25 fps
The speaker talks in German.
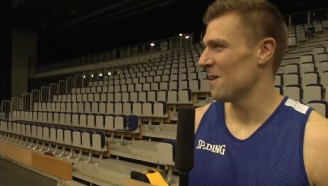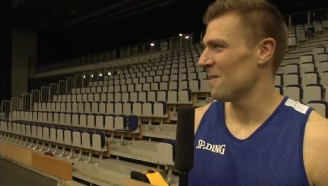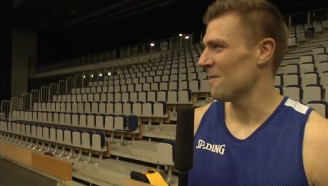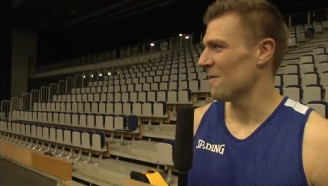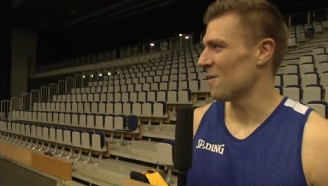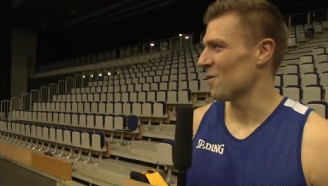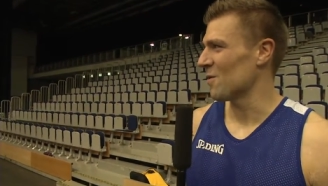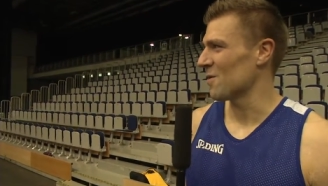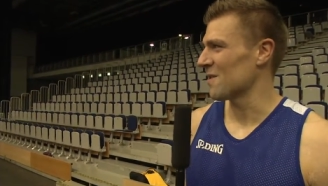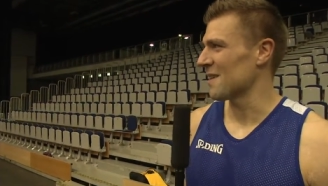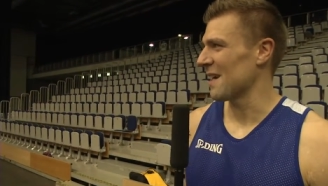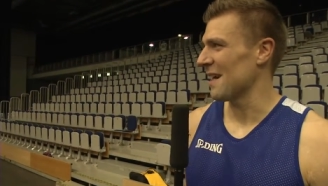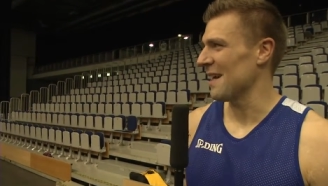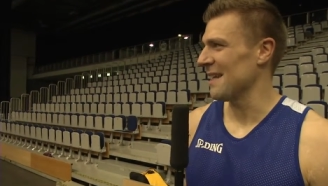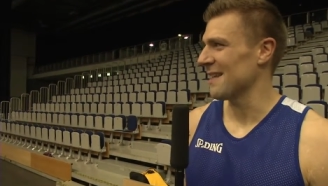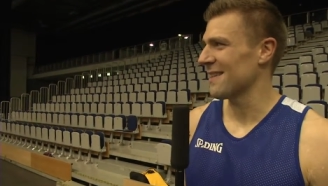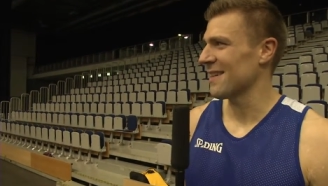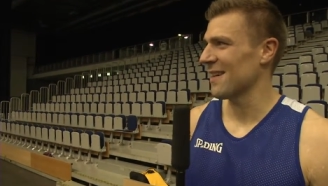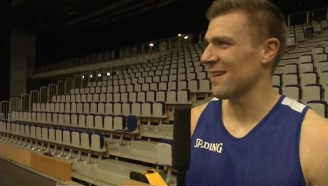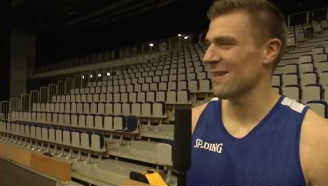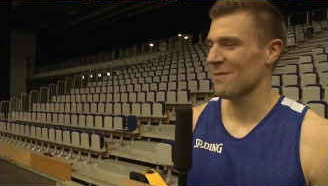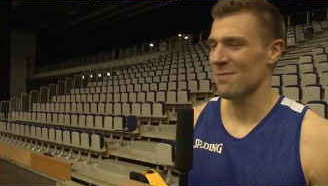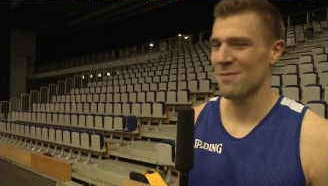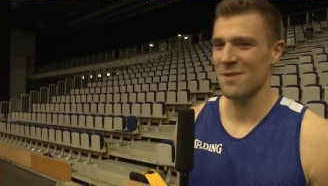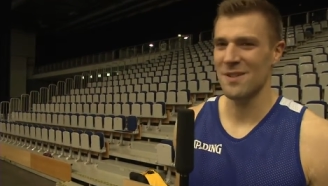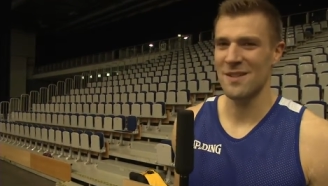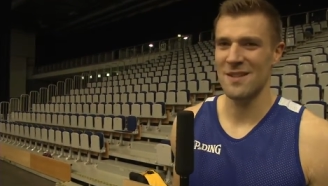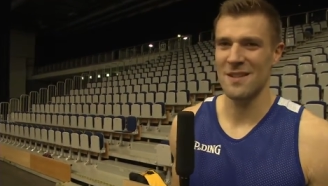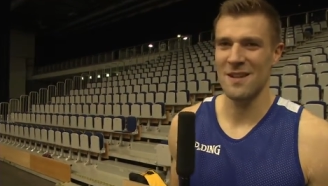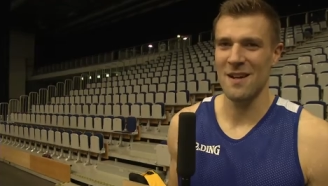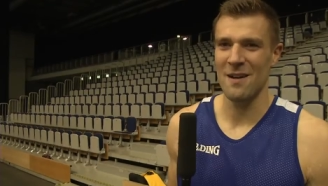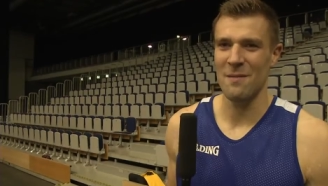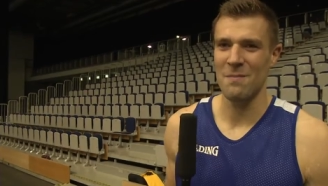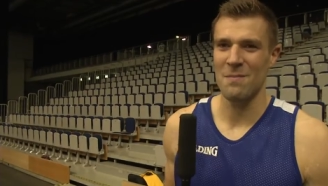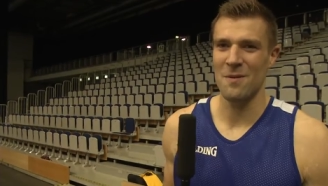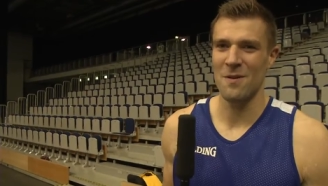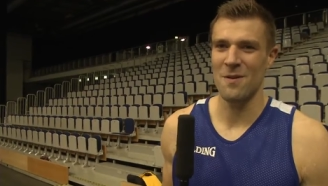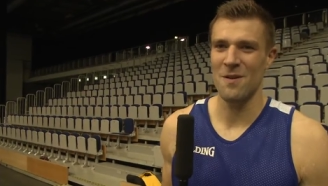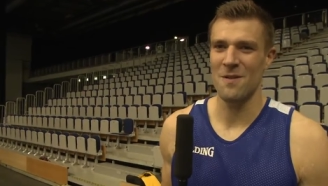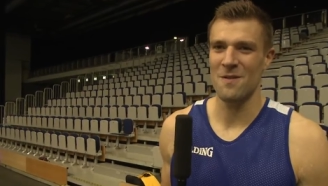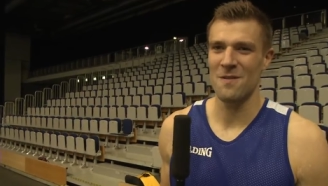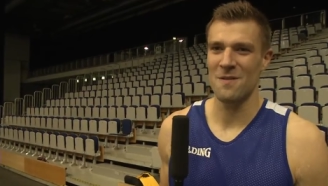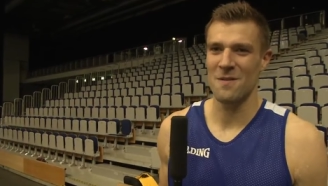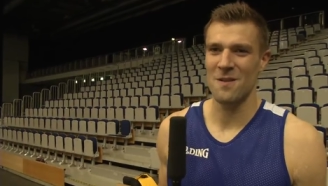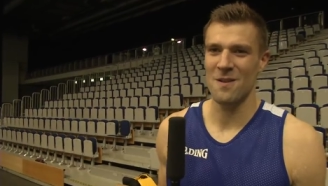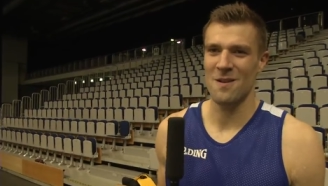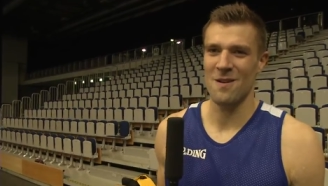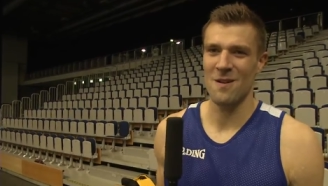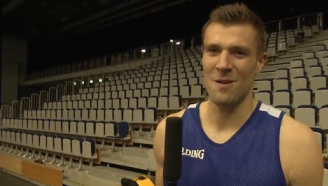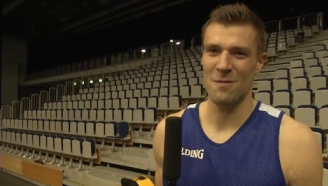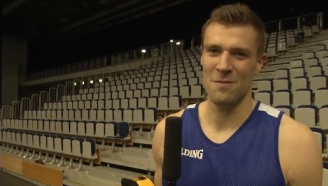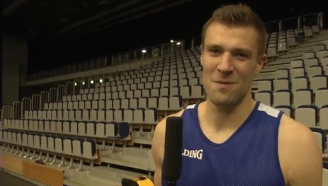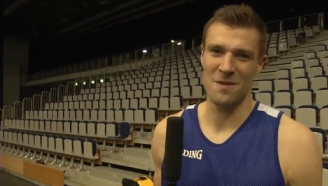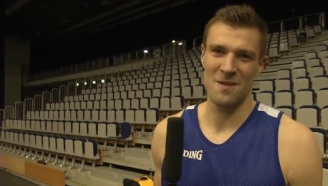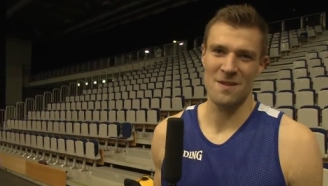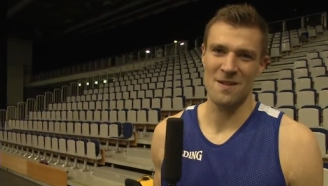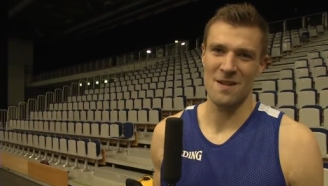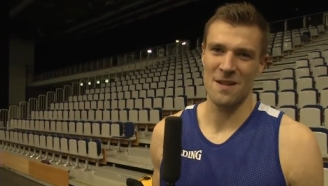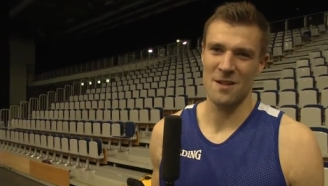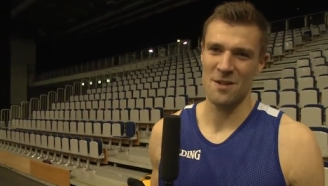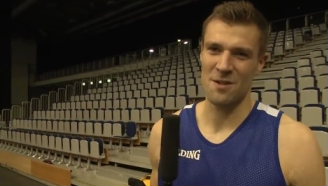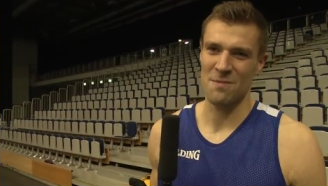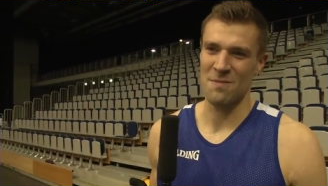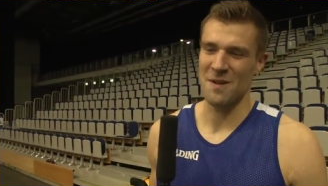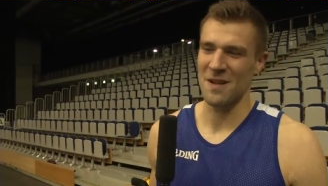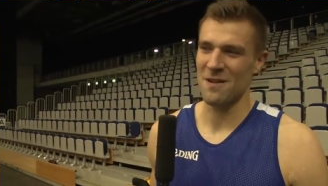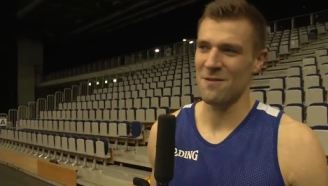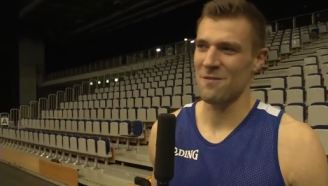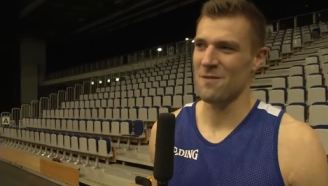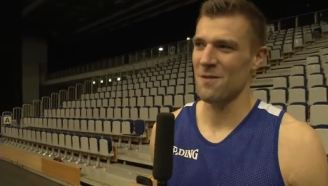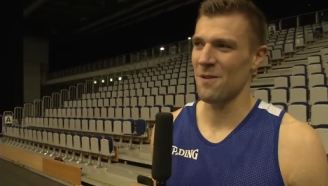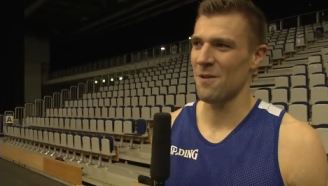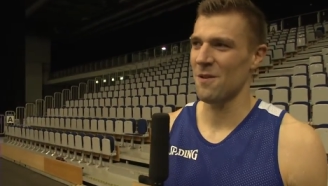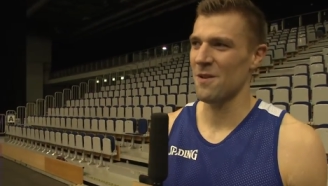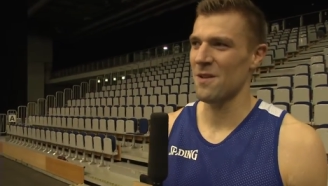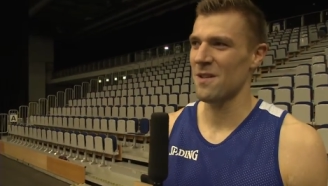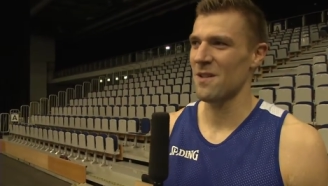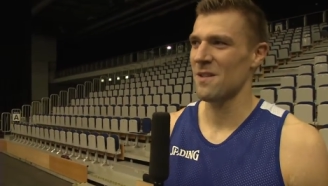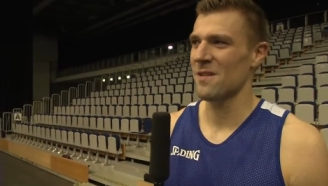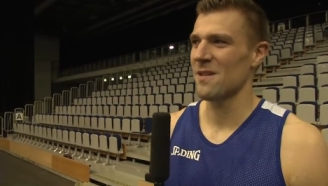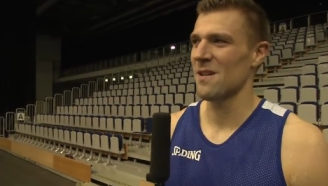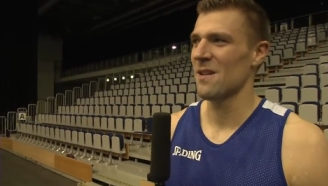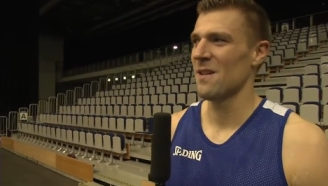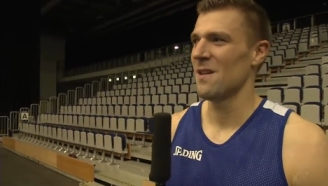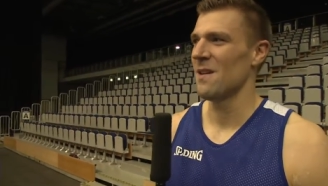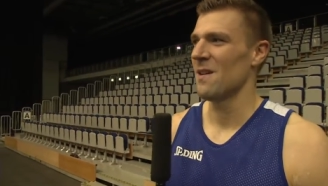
wie unser Alltag ein bisschen abläuft. Ich glaube, das ist ganz spannend für euch.